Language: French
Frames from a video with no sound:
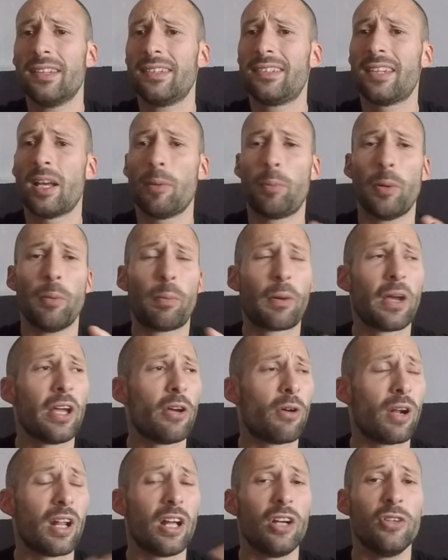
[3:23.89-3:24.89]
c'est à peu près,
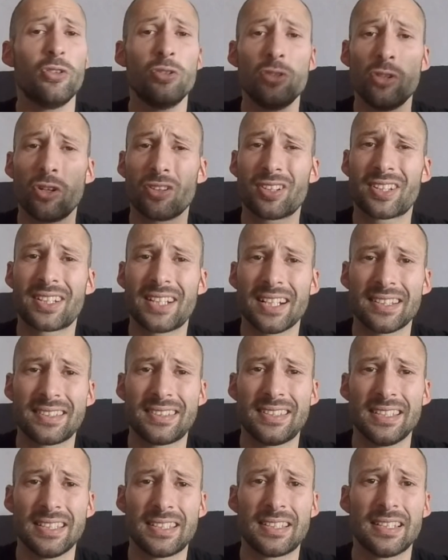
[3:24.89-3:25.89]
voilà, une lance
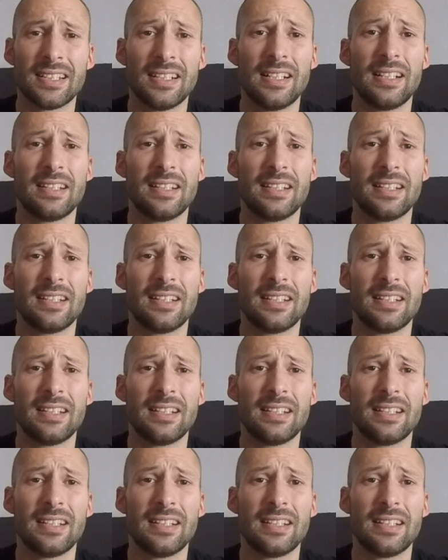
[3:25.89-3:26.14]
classique,